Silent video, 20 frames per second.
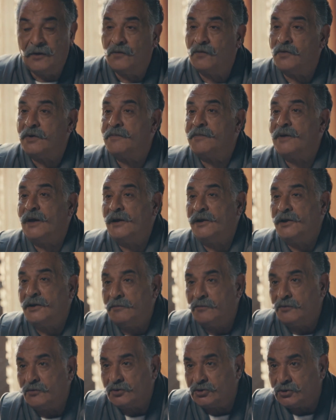ويبقى اللي
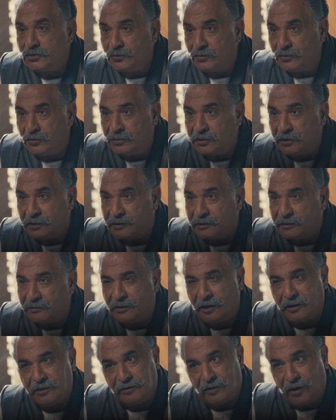عملوه جدودك
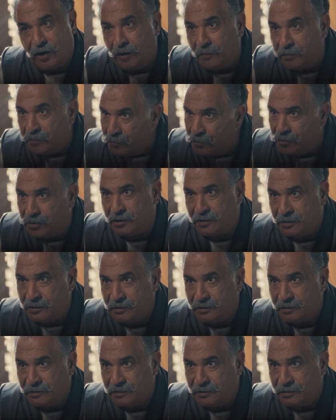ضيع ابوك